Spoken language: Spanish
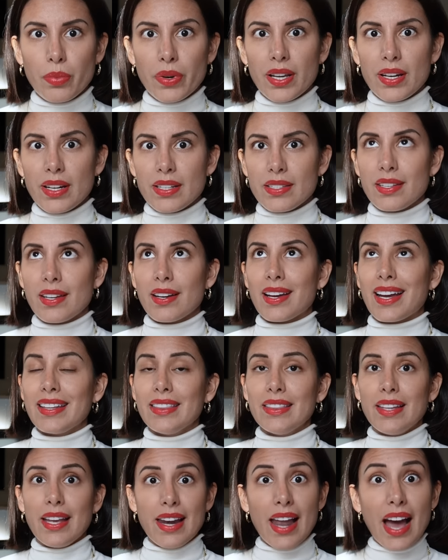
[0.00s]
pueden hacer
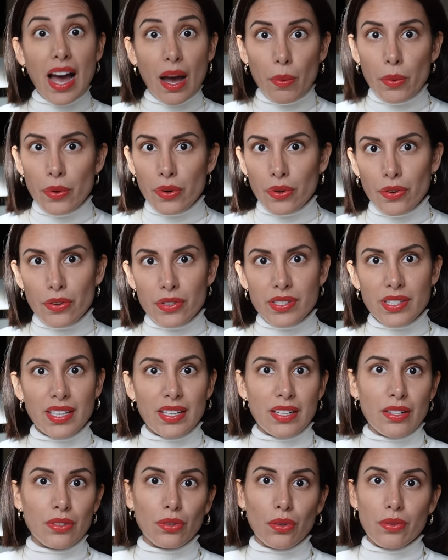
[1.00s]
candelabros,
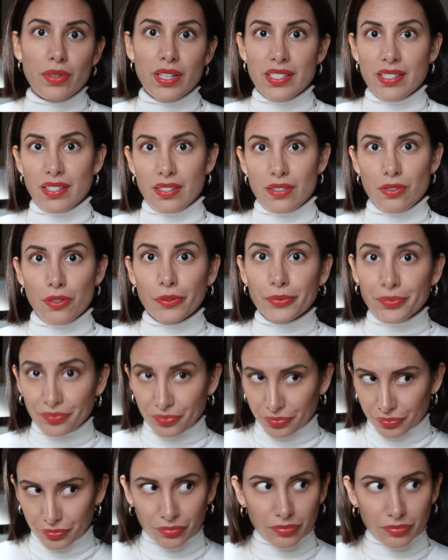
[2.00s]
tienen toda una sección